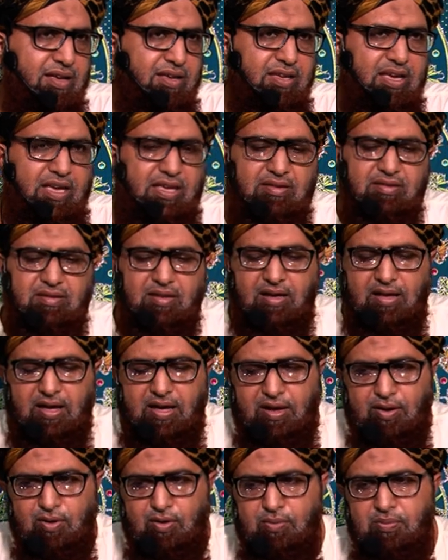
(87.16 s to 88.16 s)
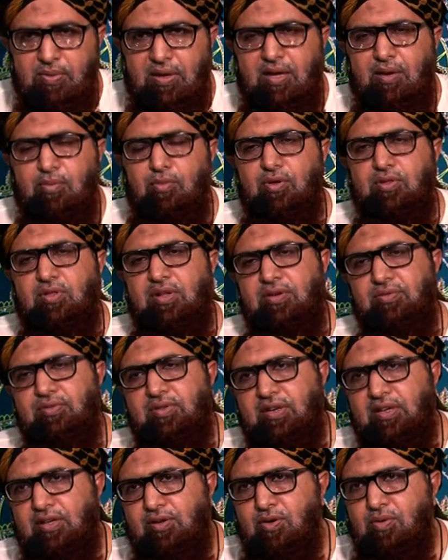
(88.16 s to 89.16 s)
ये इस्तारों में मुख्तलिफ़
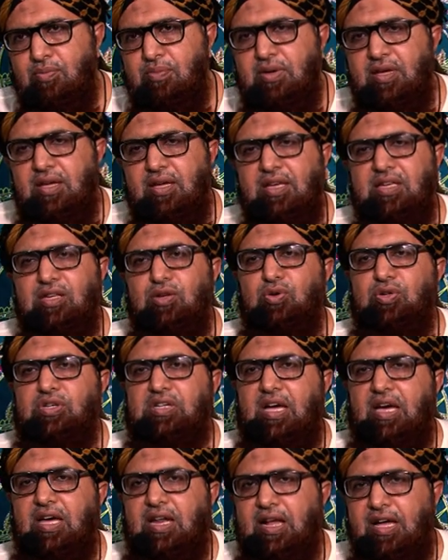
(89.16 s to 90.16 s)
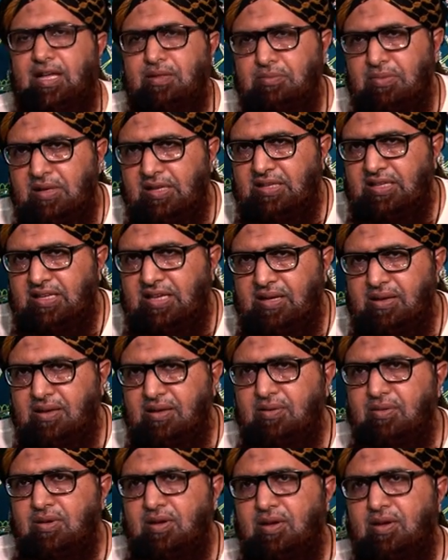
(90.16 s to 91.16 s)
तरीक़ों में जो इशारात मिलते
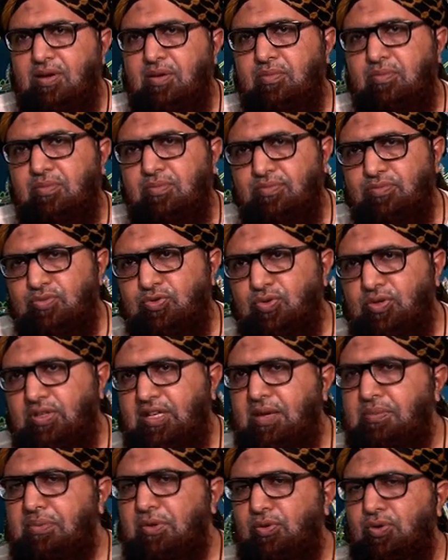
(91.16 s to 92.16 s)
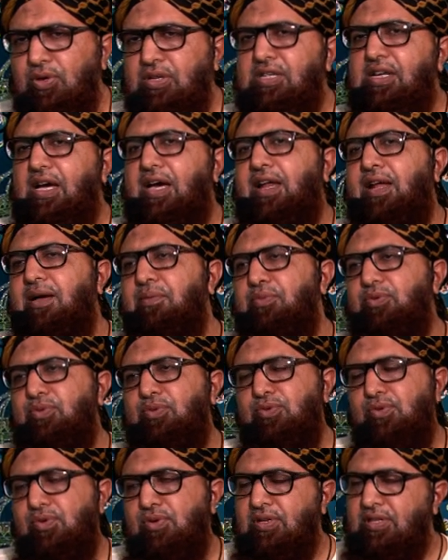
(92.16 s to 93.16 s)
हैं तो ये भी कोई इशारा
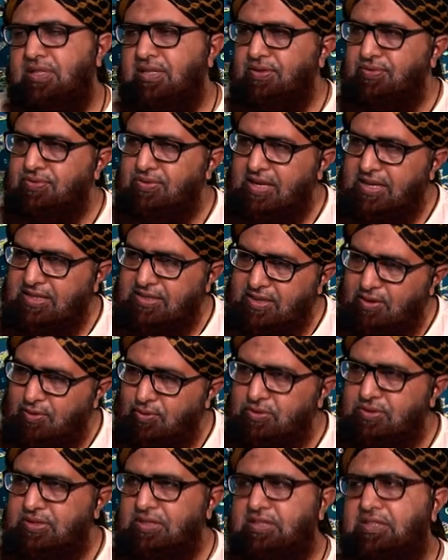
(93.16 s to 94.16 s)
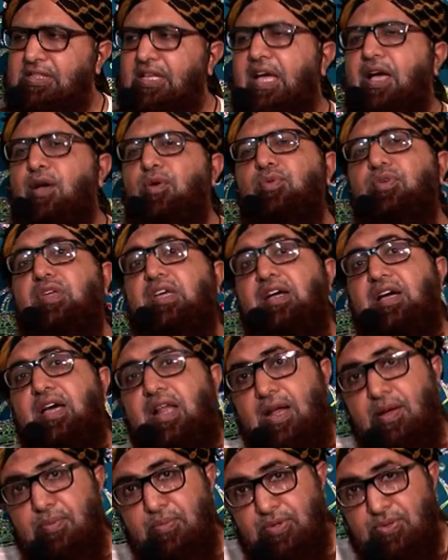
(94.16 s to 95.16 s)
बुज़ुर्गों की तरफ से ऐसा हो सकता है उनकी
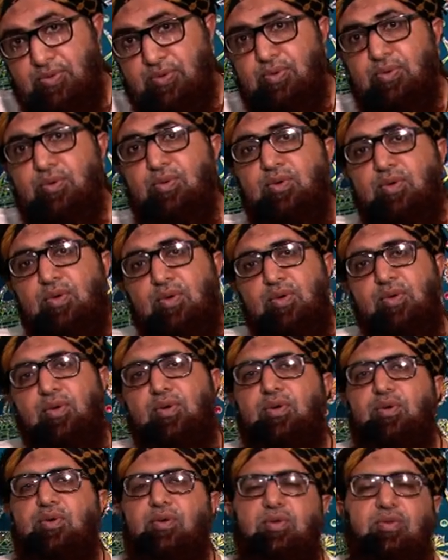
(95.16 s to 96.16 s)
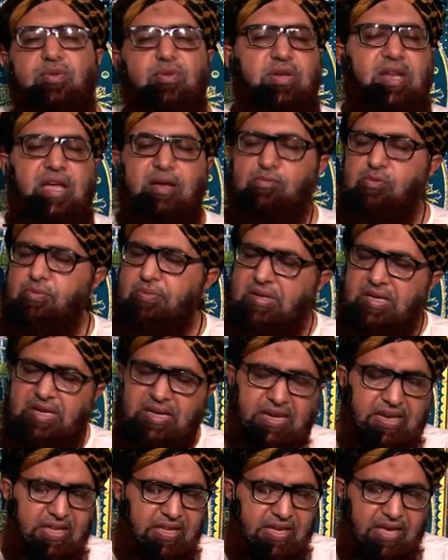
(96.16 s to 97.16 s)
करामत हो
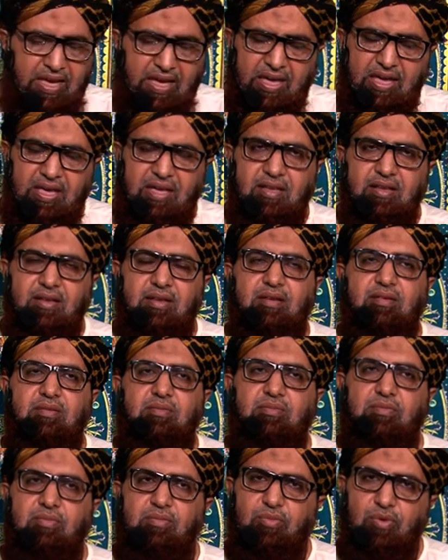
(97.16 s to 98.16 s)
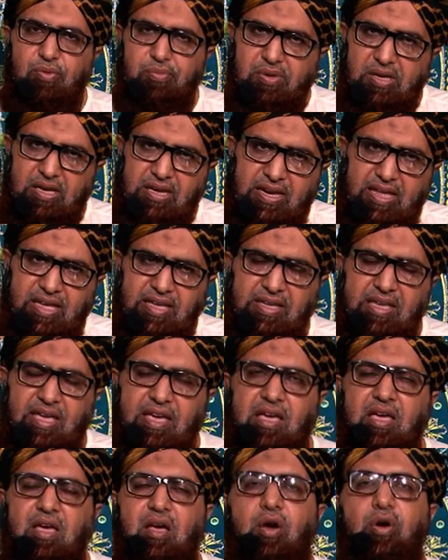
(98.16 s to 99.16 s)
नामुमकिन नहीं है मुमकिन है
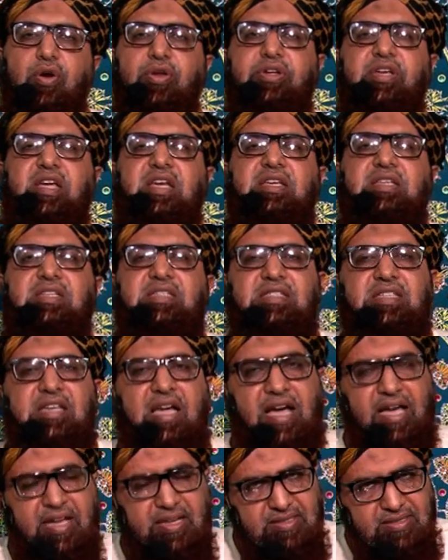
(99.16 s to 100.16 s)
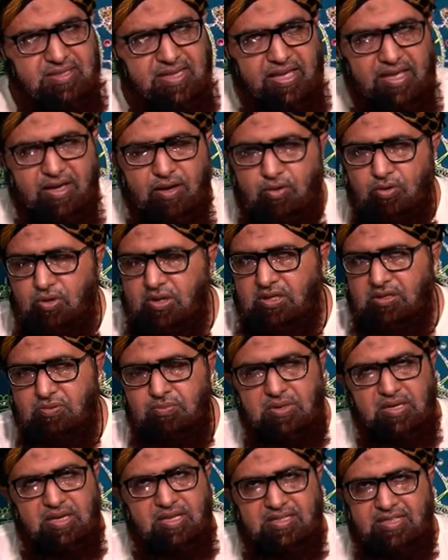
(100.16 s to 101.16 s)
ये और ये जायज़ है कोई
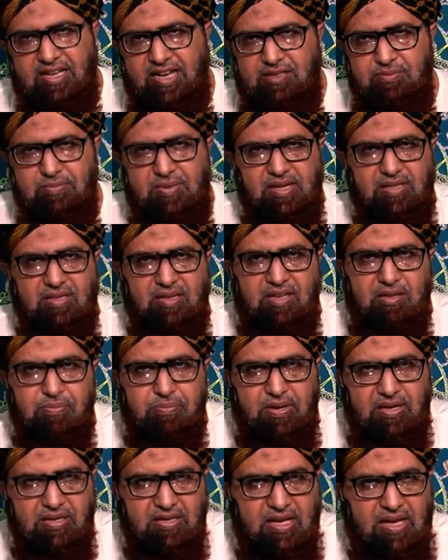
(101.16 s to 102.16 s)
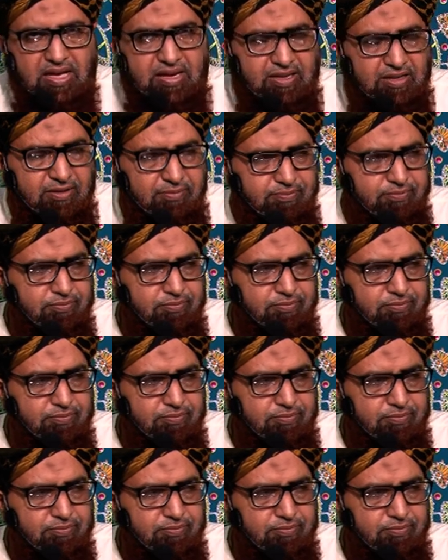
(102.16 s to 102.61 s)
इसमें नाजायज़ बात नहीं पाई जा रही